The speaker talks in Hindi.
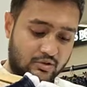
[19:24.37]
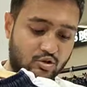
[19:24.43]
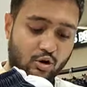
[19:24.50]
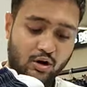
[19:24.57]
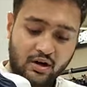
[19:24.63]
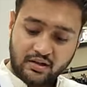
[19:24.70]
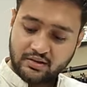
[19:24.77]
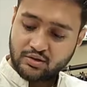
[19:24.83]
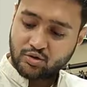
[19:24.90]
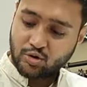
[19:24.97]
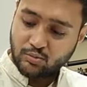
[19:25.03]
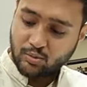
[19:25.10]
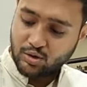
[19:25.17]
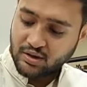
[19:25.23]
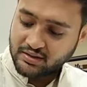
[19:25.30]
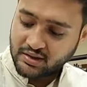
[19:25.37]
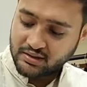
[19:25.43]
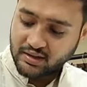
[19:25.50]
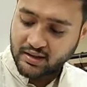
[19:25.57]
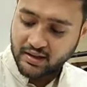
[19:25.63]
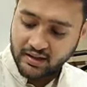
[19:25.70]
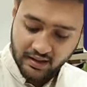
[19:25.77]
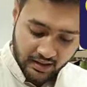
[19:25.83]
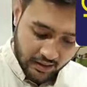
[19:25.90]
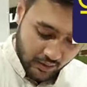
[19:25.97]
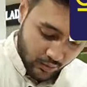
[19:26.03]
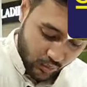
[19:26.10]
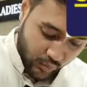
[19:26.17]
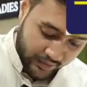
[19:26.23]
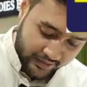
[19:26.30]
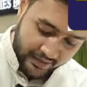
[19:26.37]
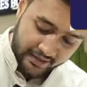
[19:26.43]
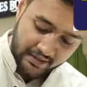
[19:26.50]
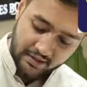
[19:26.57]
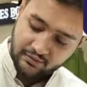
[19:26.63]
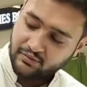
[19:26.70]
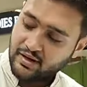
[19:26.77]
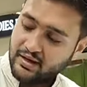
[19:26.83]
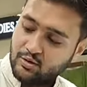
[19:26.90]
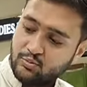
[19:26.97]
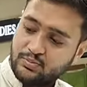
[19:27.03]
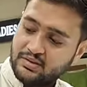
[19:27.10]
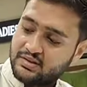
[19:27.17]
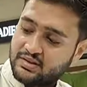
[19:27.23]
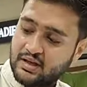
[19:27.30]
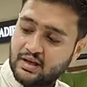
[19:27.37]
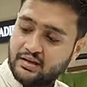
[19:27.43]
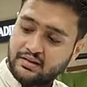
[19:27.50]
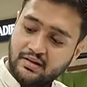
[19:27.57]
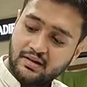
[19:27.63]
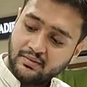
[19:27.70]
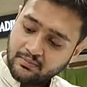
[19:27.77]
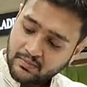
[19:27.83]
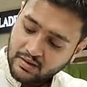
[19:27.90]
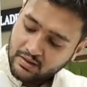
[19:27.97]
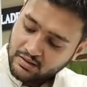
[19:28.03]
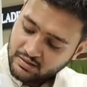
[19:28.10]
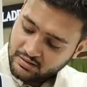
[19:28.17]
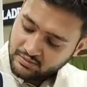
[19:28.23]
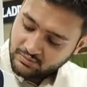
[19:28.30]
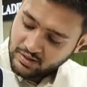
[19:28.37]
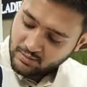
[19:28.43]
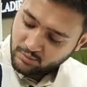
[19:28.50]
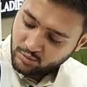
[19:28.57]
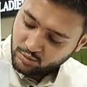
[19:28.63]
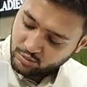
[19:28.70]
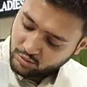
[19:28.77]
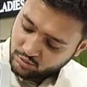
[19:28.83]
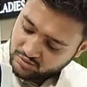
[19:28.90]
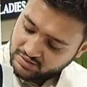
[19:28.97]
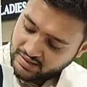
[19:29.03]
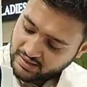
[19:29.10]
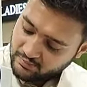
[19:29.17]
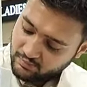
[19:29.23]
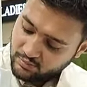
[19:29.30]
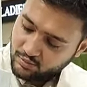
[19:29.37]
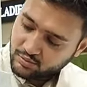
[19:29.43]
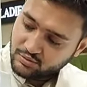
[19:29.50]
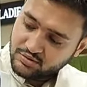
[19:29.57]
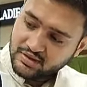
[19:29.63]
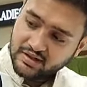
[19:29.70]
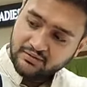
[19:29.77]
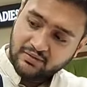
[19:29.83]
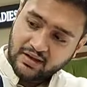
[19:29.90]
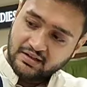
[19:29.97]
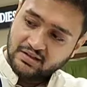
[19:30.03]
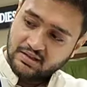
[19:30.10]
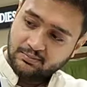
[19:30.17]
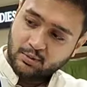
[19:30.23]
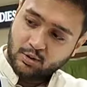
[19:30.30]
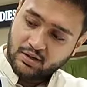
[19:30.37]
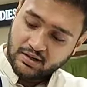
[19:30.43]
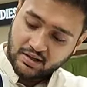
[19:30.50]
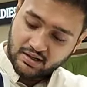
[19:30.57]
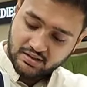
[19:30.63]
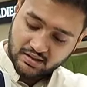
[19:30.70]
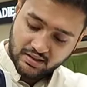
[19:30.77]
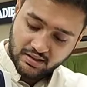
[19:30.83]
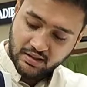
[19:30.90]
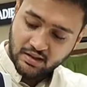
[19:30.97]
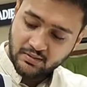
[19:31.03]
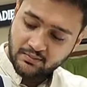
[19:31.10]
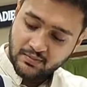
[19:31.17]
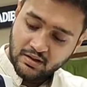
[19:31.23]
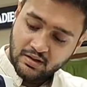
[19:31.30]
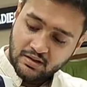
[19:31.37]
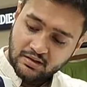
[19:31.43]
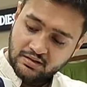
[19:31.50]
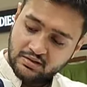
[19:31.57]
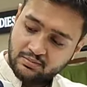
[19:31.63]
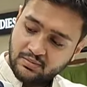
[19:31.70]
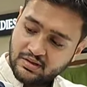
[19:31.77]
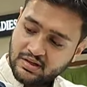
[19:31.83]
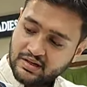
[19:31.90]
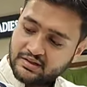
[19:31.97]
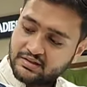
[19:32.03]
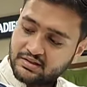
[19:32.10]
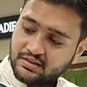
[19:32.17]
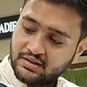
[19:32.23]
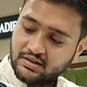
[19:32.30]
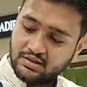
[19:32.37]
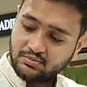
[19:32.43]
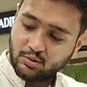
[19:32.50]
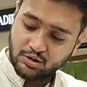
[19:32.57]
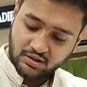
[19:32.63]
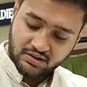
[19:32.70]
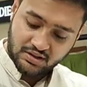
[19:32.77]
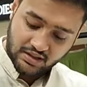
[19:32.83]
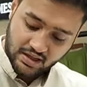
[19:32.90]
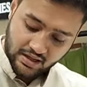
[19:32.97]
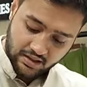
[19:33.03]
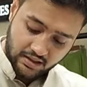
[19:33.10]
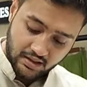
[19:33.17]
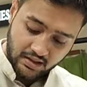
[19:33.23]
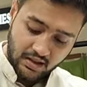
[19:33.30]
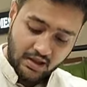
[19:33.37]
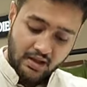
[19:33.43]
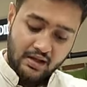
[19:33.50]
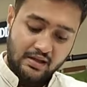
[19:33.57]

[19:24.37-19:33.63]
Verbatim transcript: जॉगर जिसको बोला जाता है वन नाइनटी फाइव रुपीज का है ये ओके इसमें आपको दो साइड बोथ साइड फैंसी पॉकेट आ जाएगा जी इसमें एक्सेसरीज बहुत अच्छी आएगी